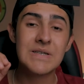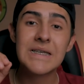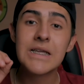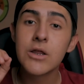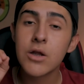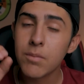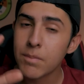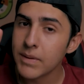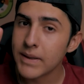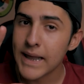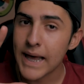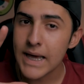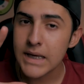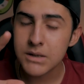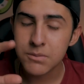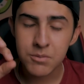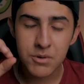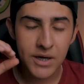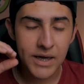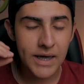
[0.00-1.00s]
fazer top
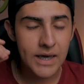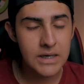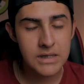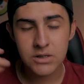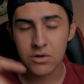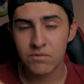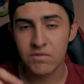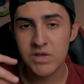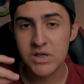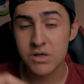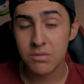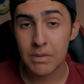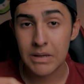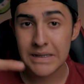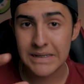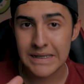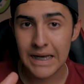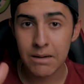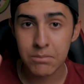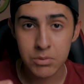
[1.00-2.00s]
10, porque são vídeos
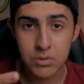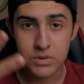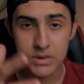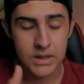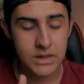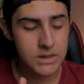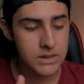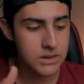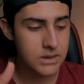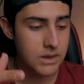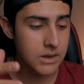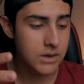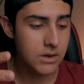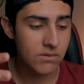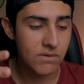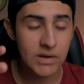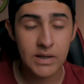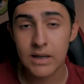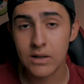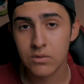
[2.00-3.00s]
mais rápidos esses, então
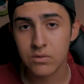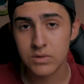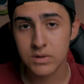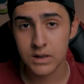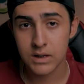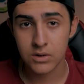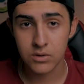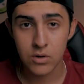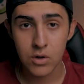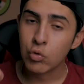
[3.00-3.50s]
vai vai dar tudo certo.